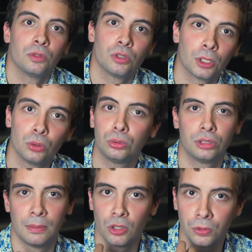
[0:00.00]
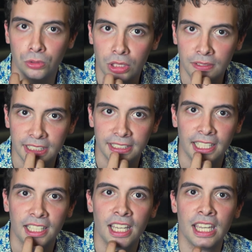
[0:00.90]
soprattutto dal mio punto di
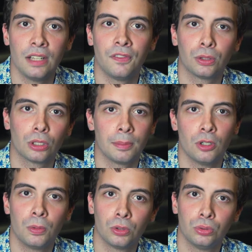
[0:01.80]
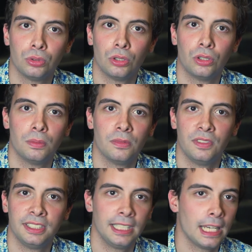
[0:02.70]
vista, il fatto che abbiamo potuto
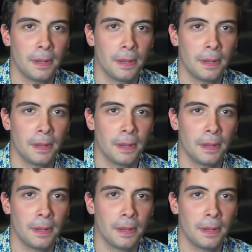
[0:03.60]
vestire i